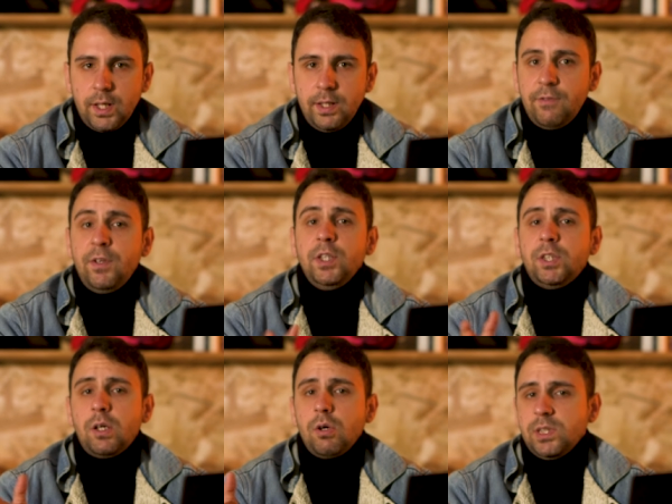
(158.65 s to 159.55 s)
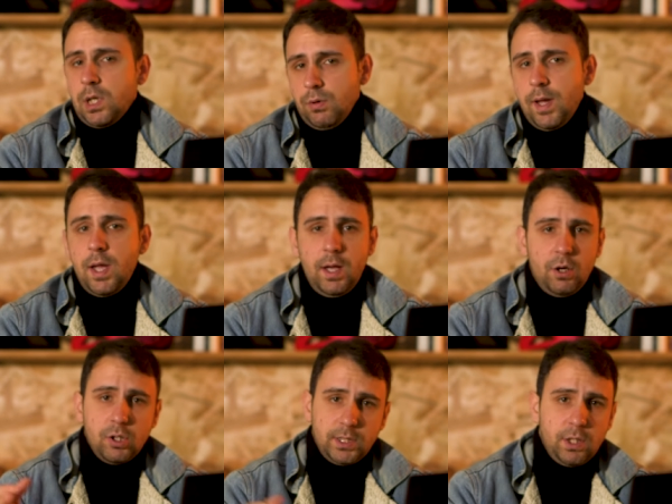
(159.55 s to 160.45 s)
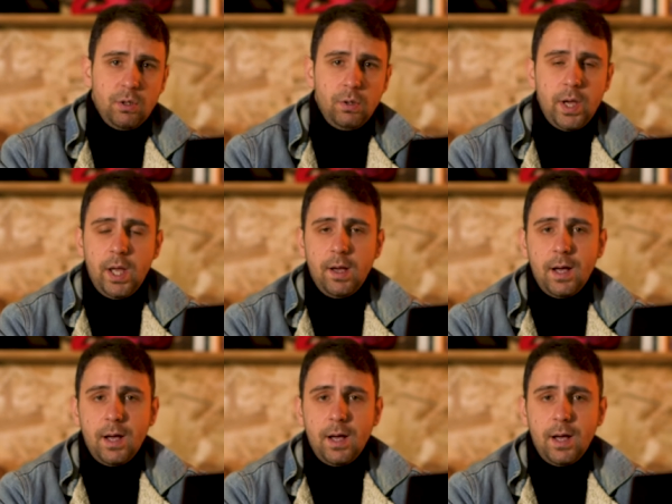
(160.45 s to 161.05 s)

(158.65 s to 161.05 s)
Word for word: che definisce cosa lo è e cosa non lo è,